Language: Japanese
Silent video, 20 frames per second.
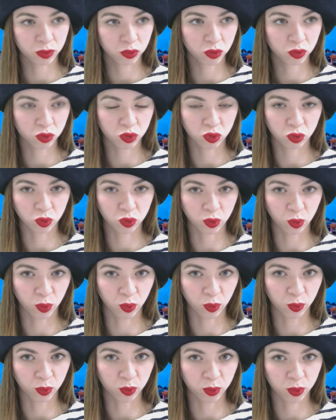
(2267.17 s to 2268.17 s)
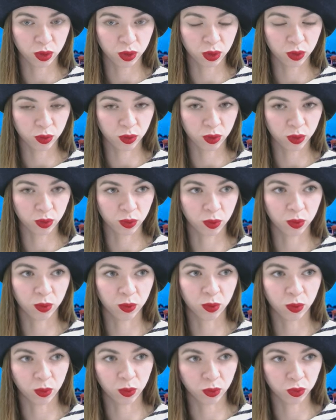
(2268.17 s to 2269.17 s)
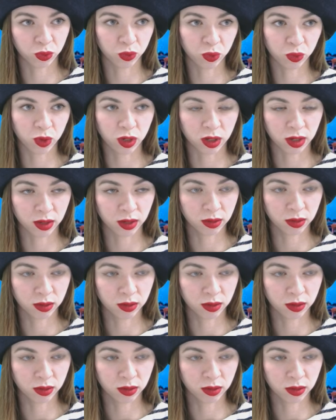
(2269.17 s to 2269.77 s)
ちょっといろいろおすごいな